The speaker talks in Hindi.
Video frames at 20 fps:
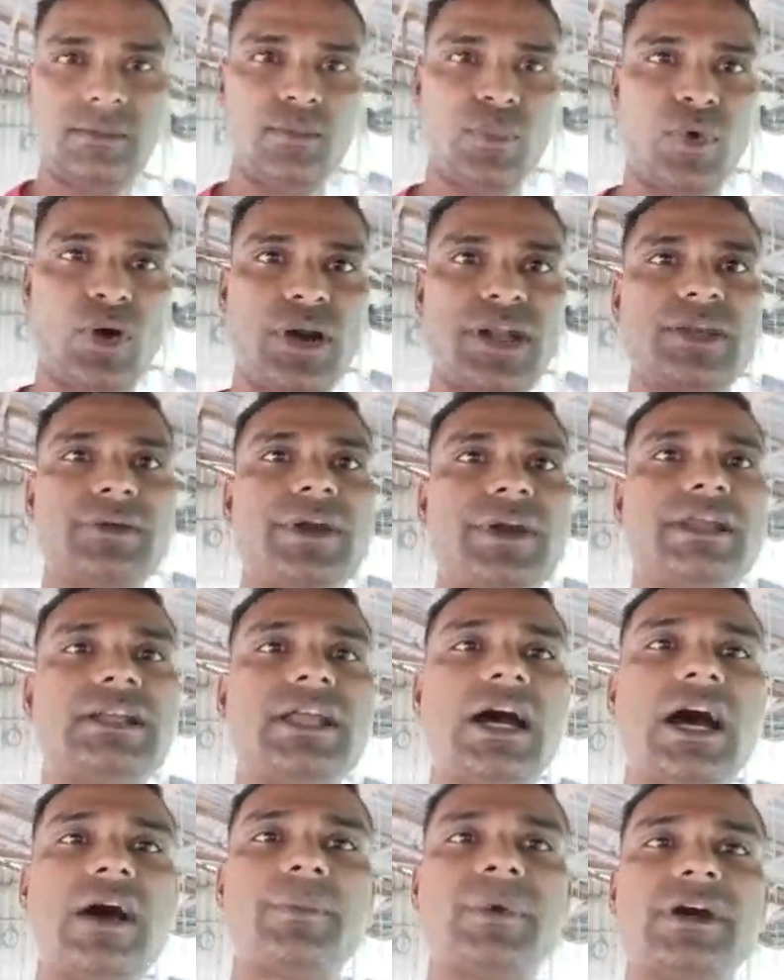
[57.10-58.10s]
बॉडी वेट
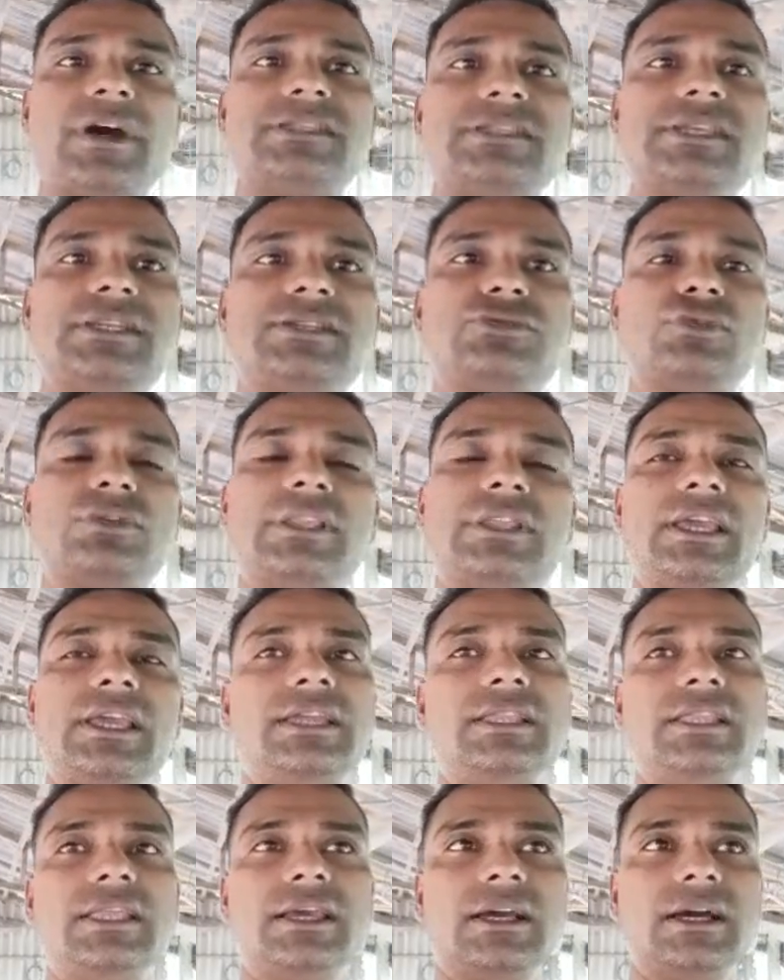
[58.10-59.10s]
आपका चीक्स तो दे
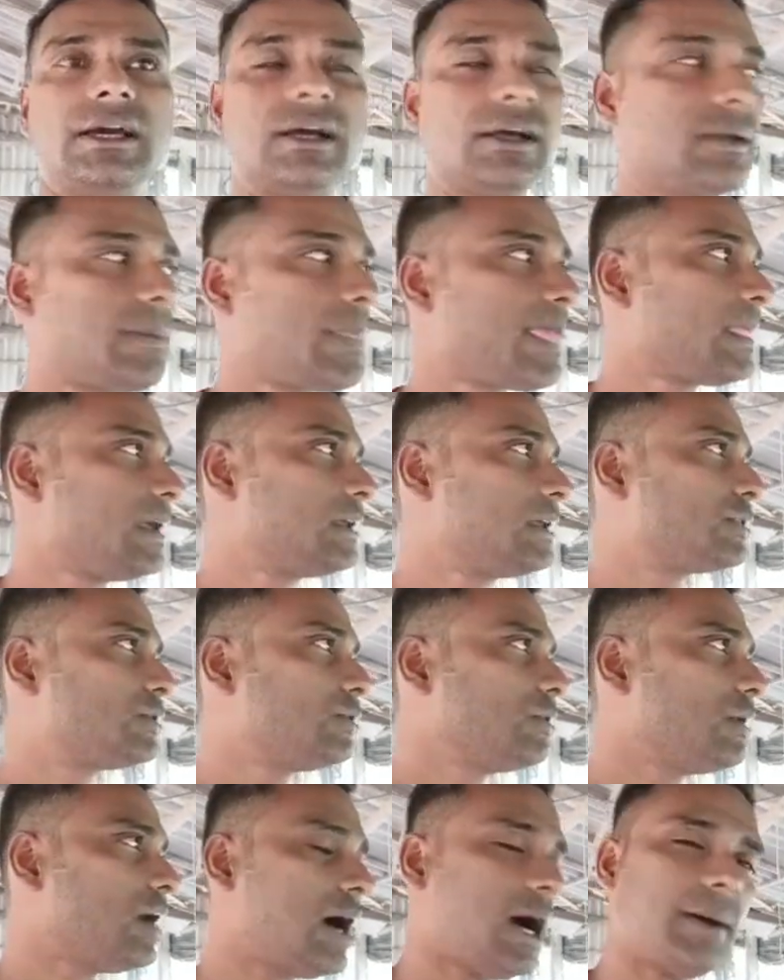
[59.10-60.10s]
ही देगा
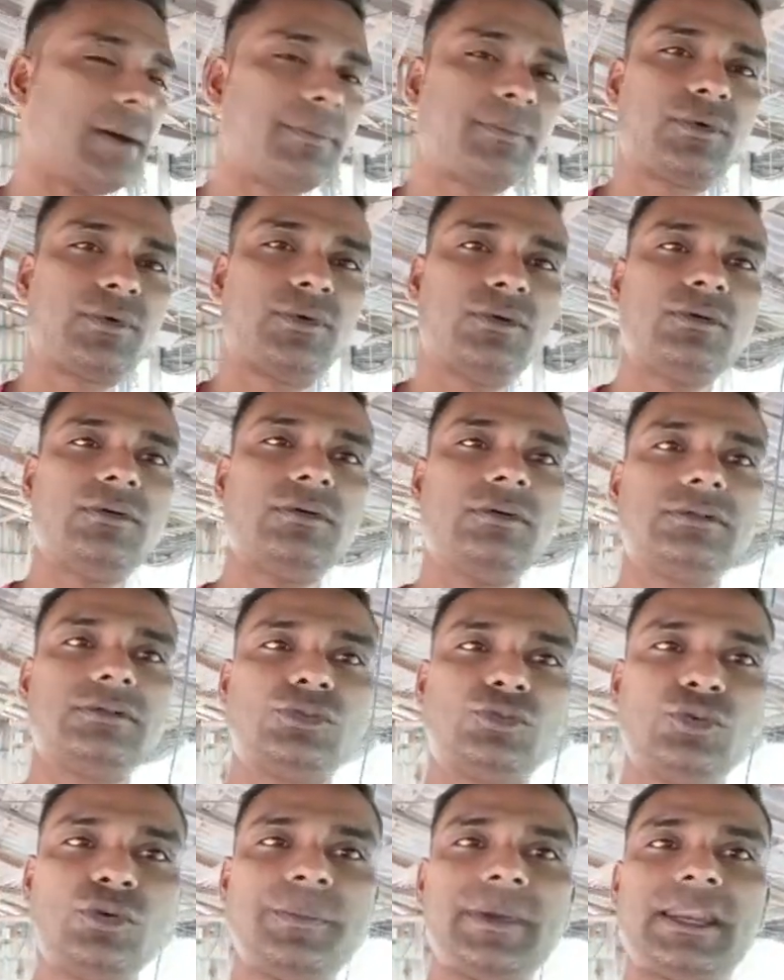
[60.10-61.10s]
तो आपको
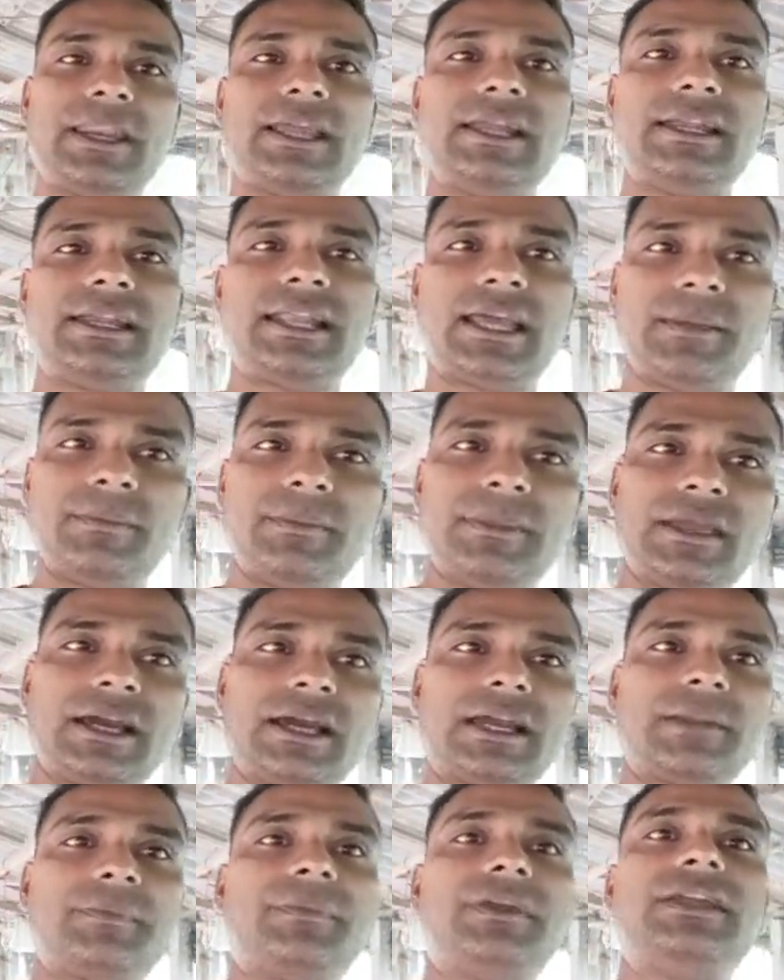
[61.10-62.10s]
दोपहर के टाइम में
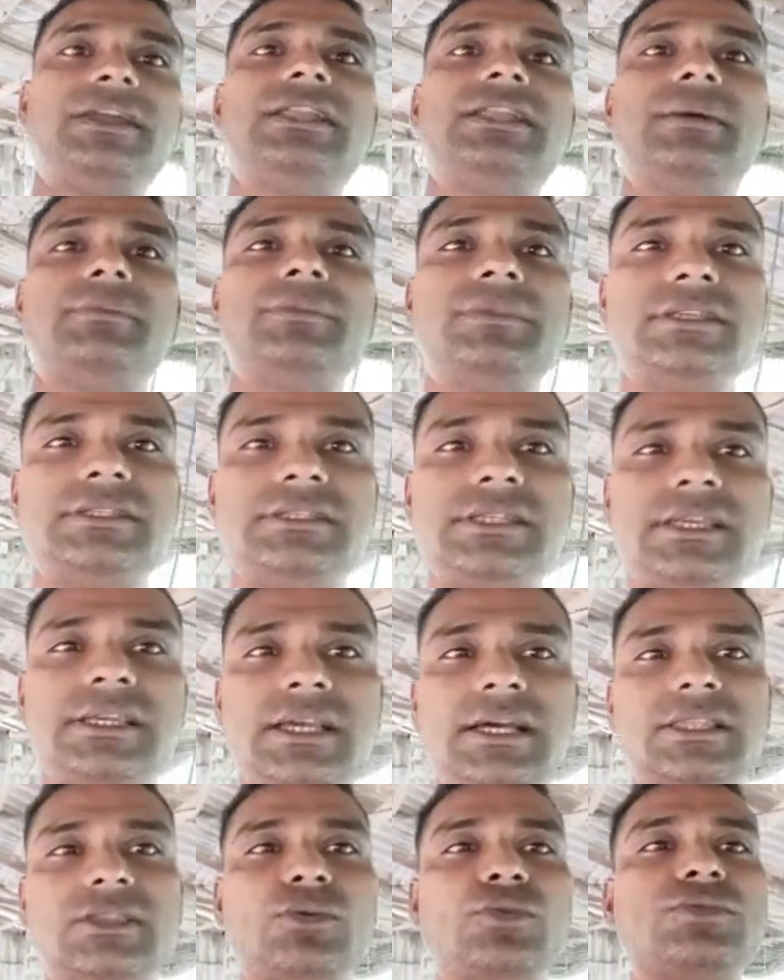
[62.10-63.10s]
अगर फीड आप
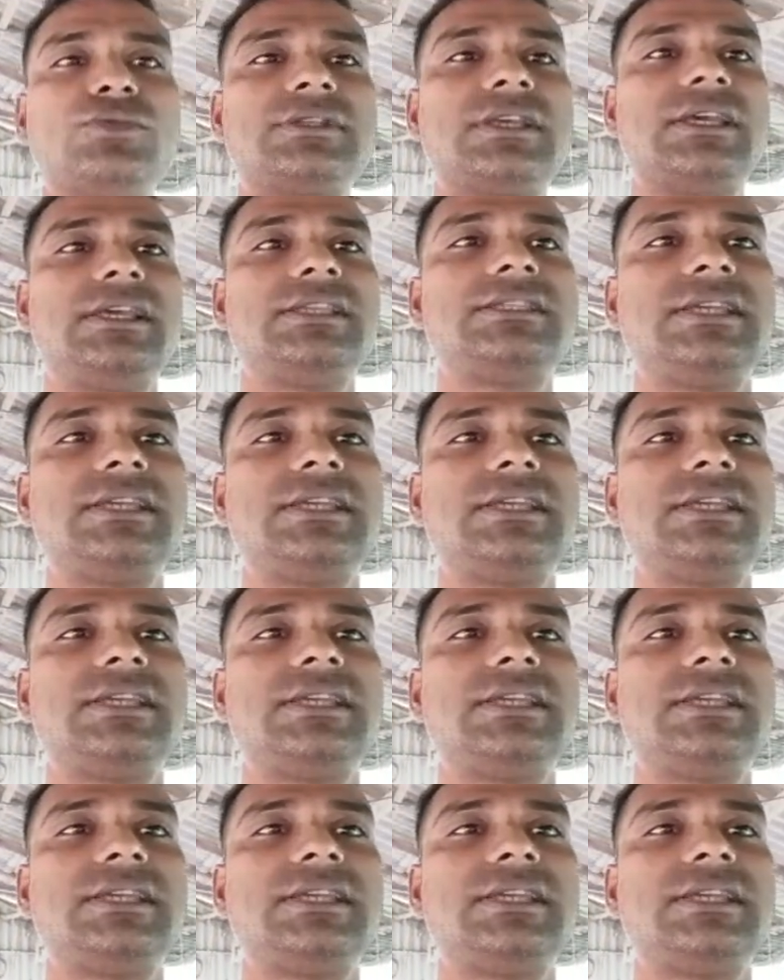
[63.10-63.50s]
दीजिएगा तो उसके